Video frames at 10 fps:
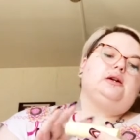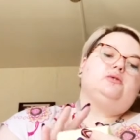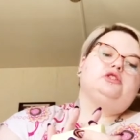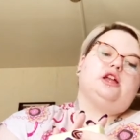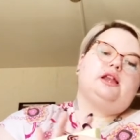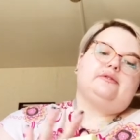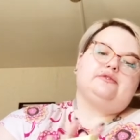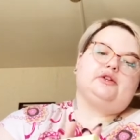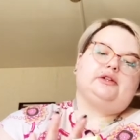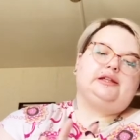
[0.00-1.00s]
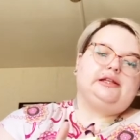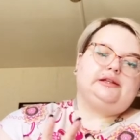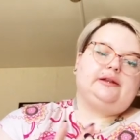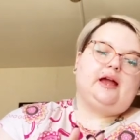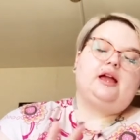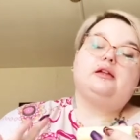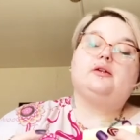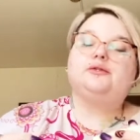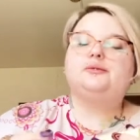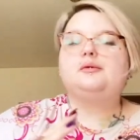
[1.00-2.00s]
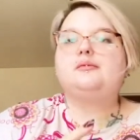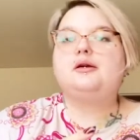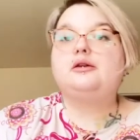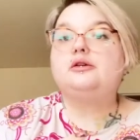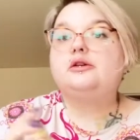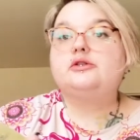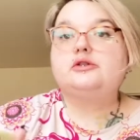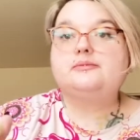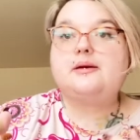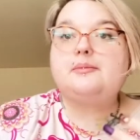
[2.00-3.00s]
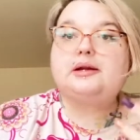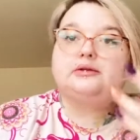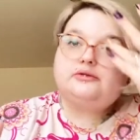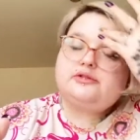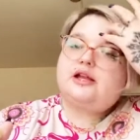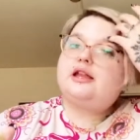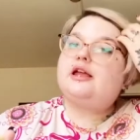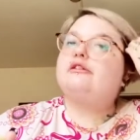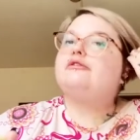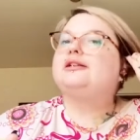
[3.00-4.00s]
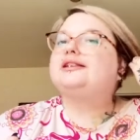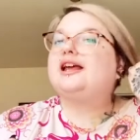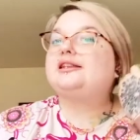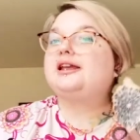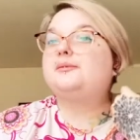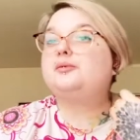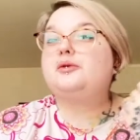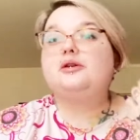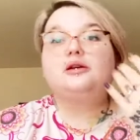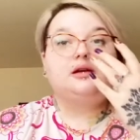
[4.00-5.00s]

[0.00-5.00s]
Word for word: rouges à lèvres, j'en ai des tas. Et en ce moment, je ne mets pas de rouge à lèvres, enfin très très peu.